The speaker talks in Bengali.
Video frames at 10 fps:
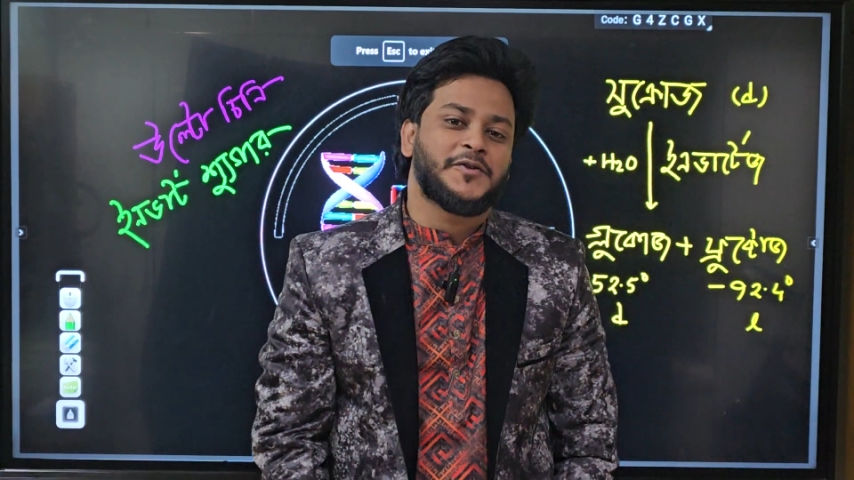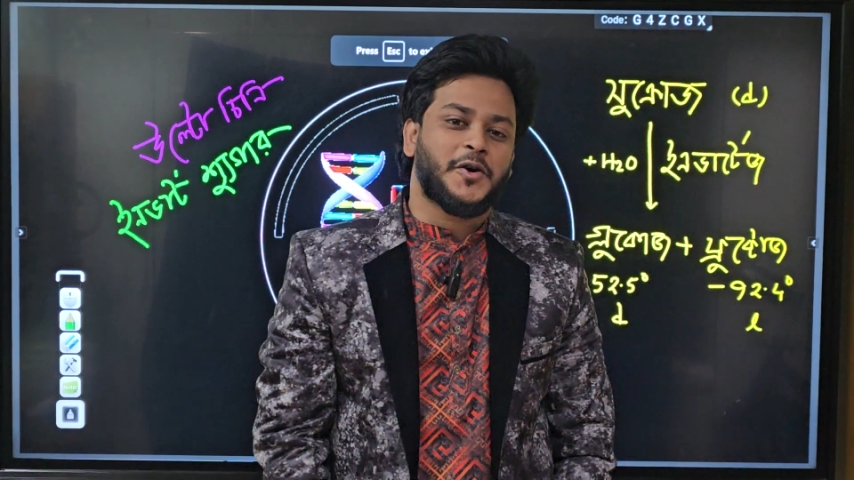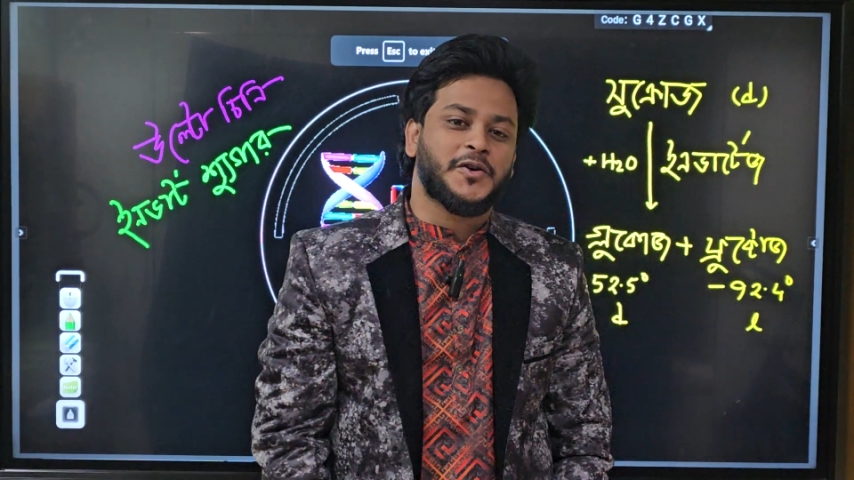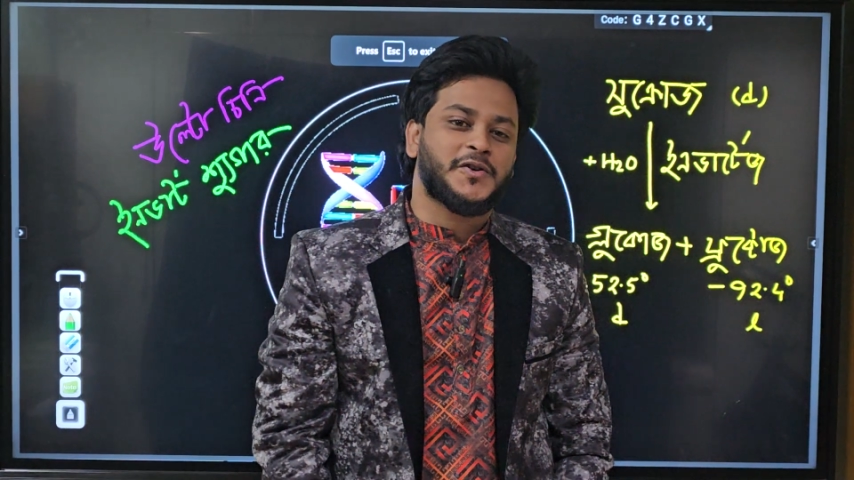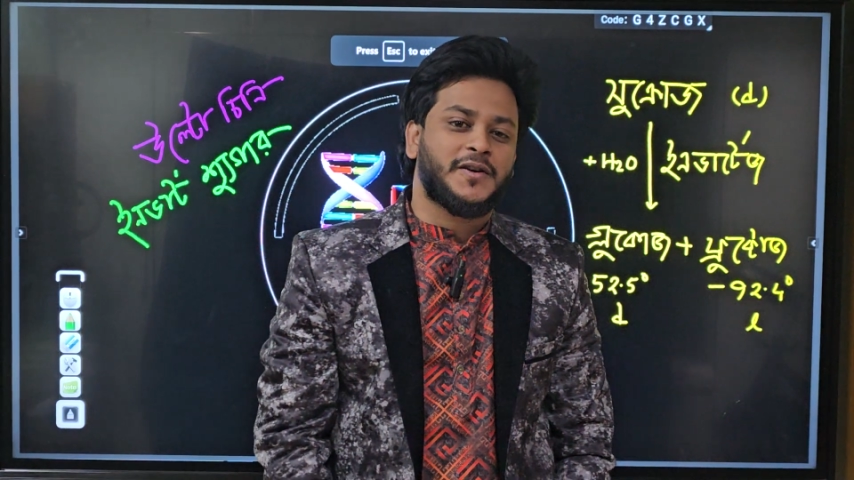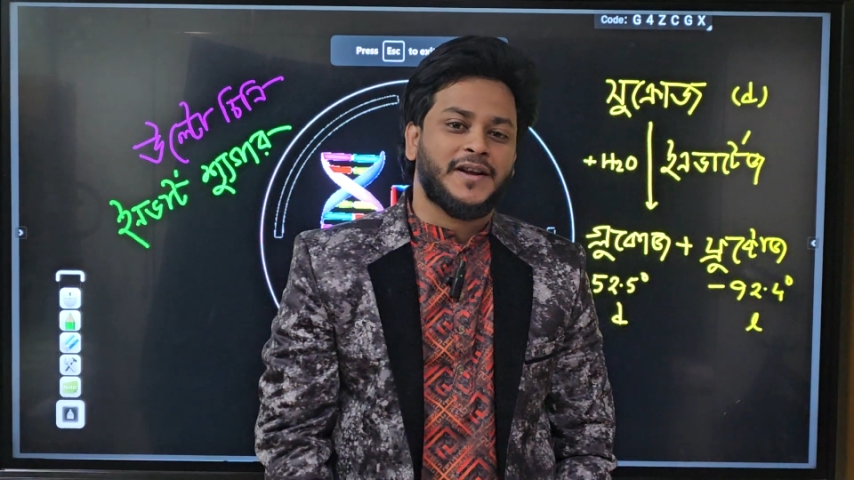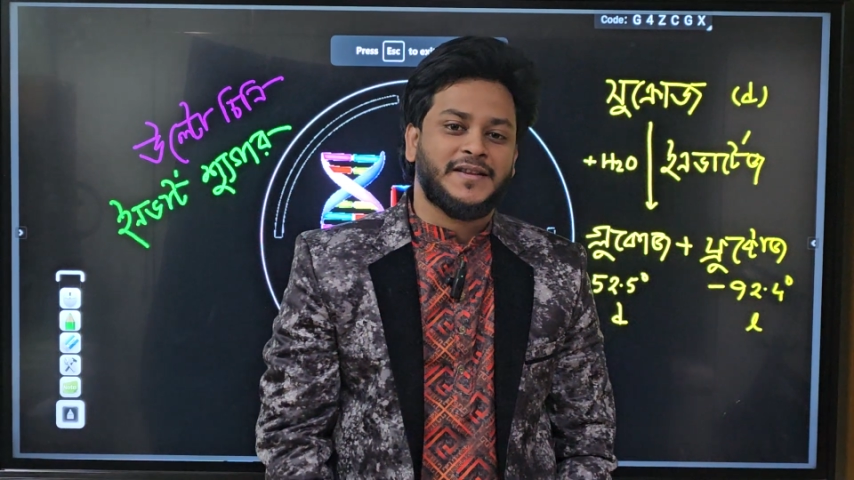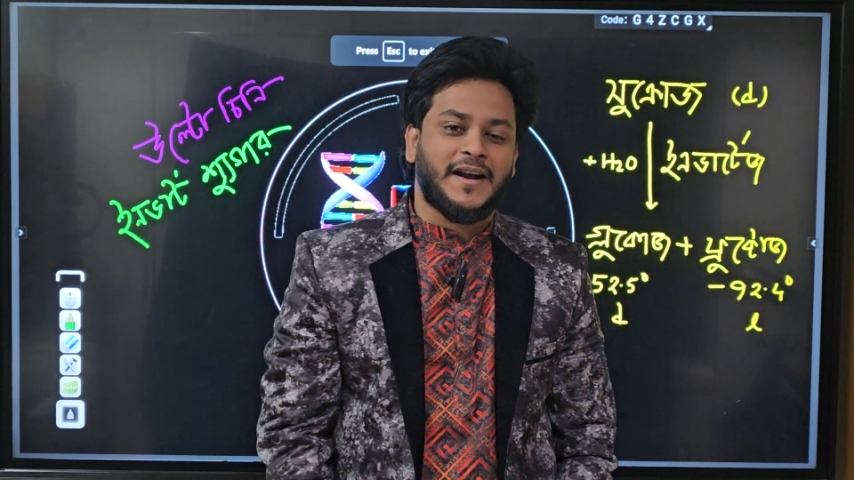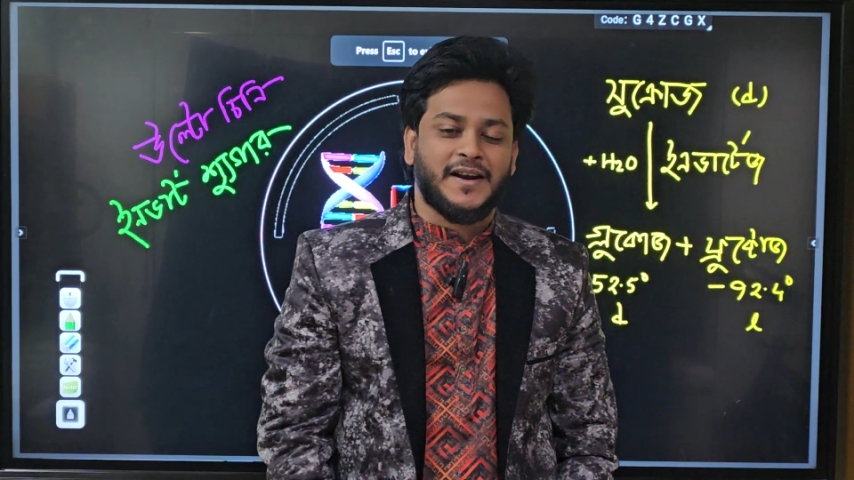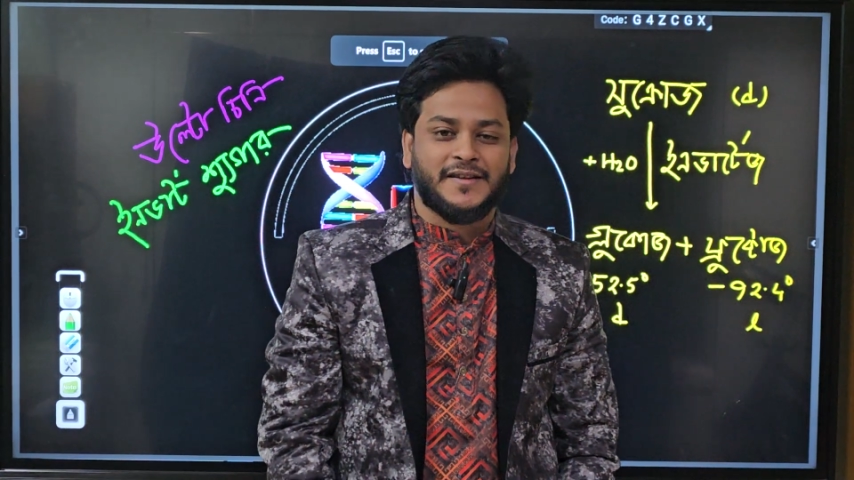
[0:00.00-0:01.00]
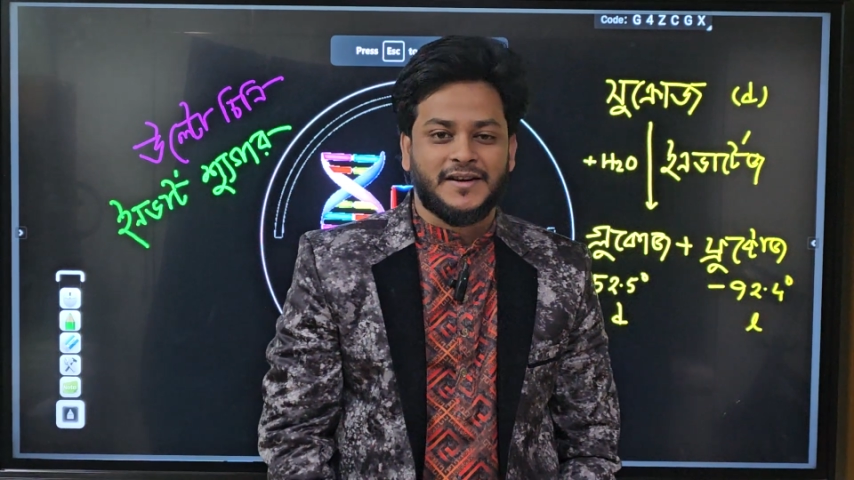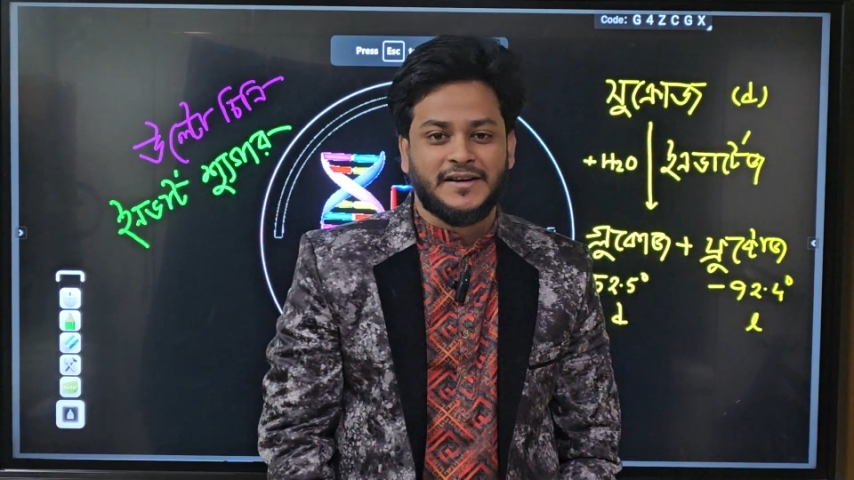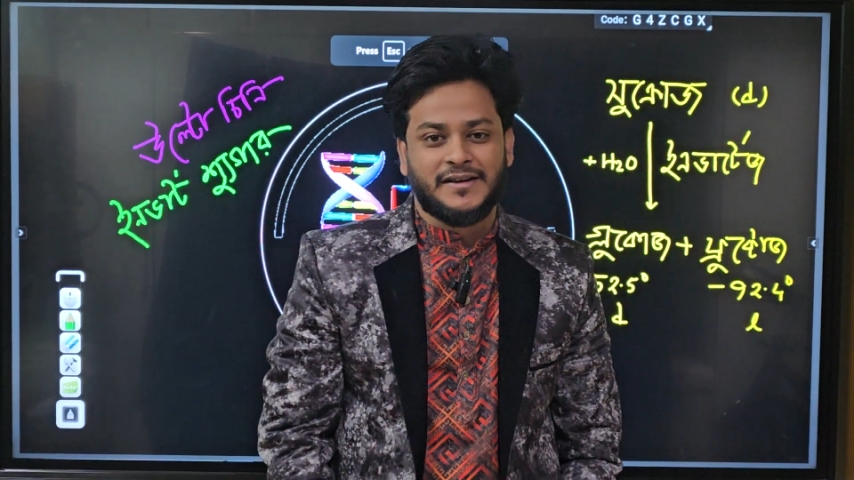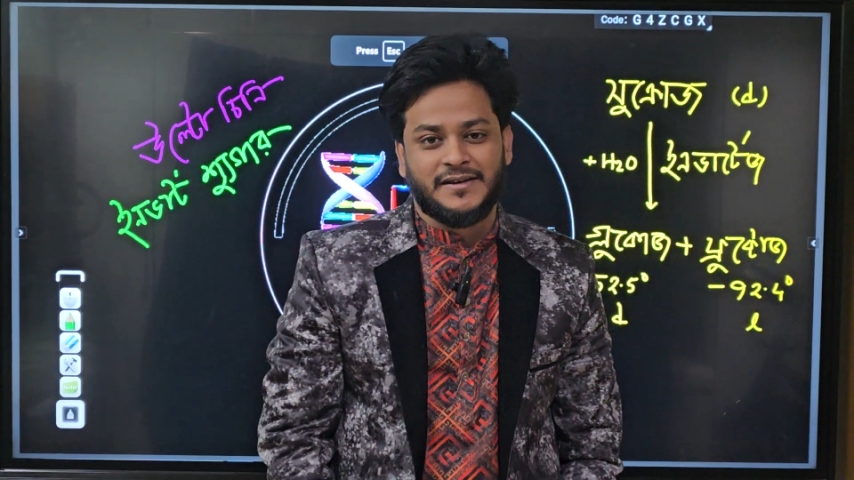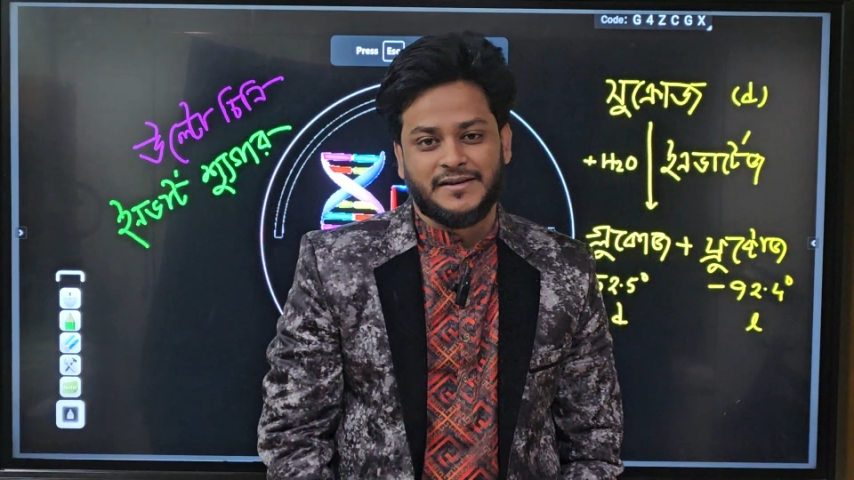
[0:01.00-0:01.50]
ঝরঝরে দানাদার
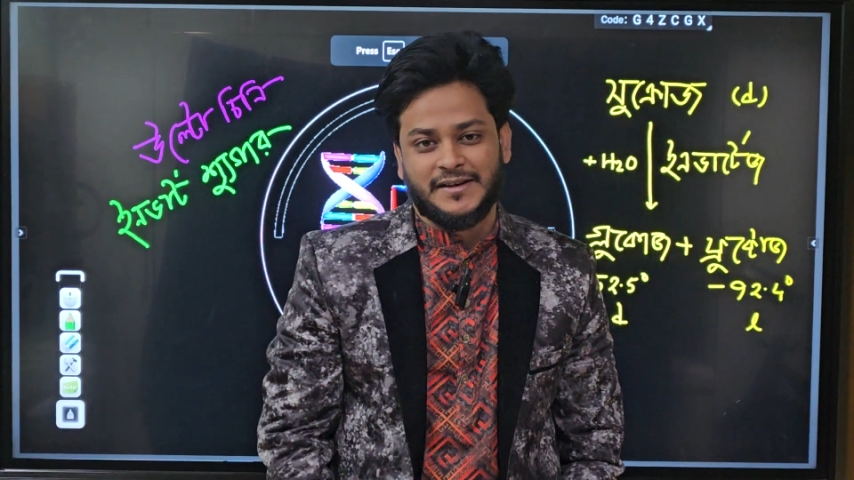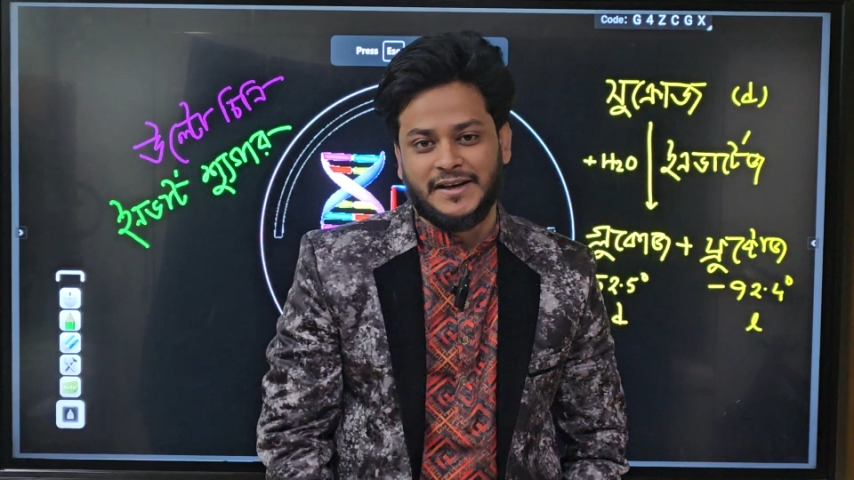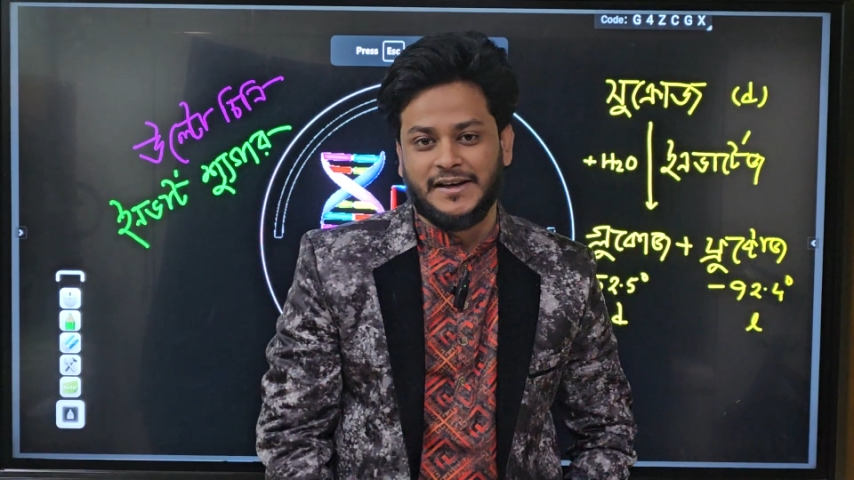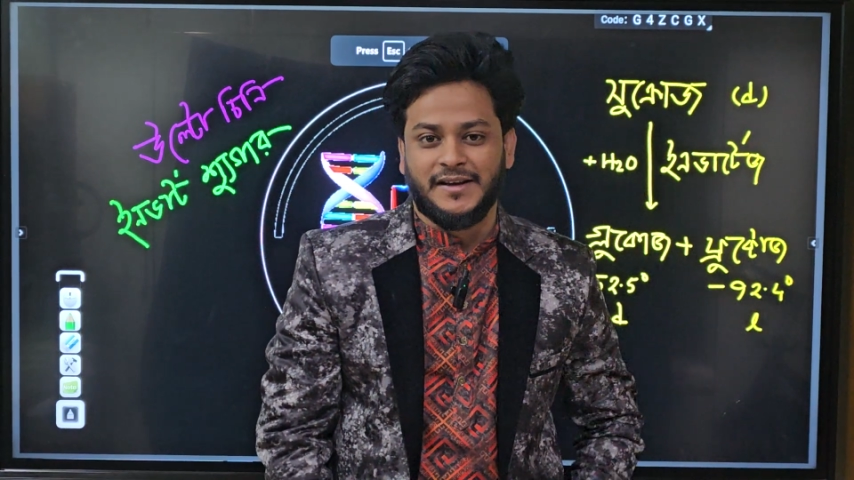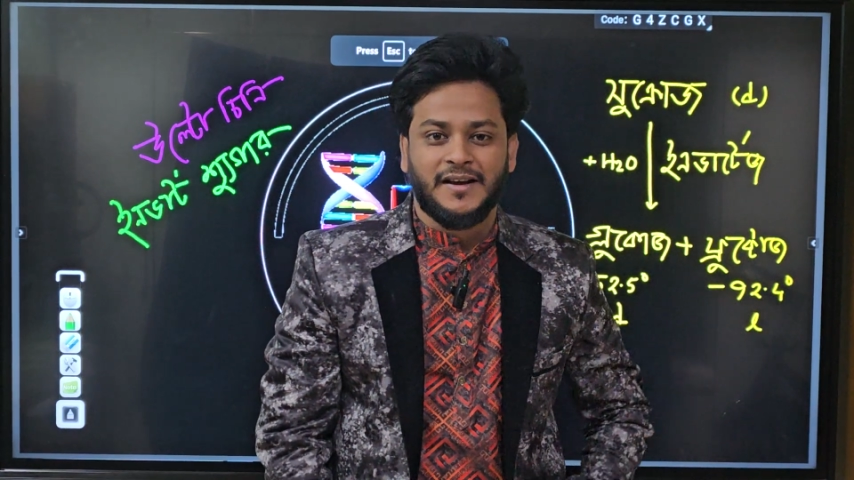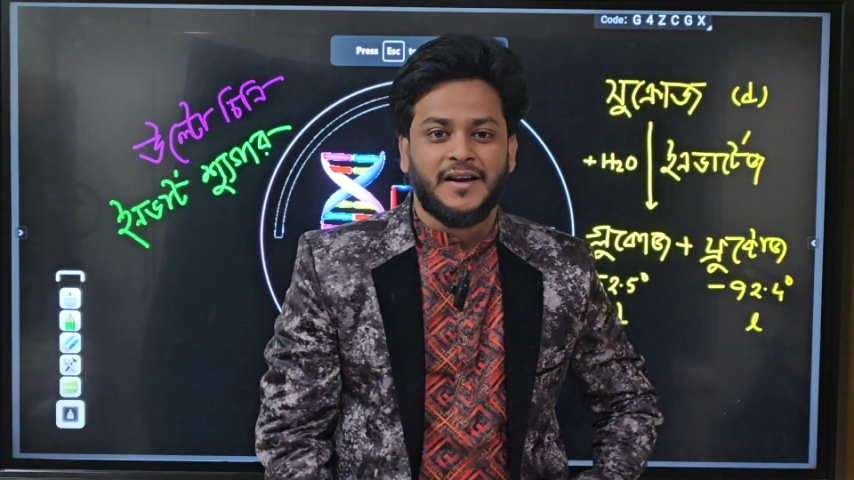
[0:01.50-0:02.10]
সেই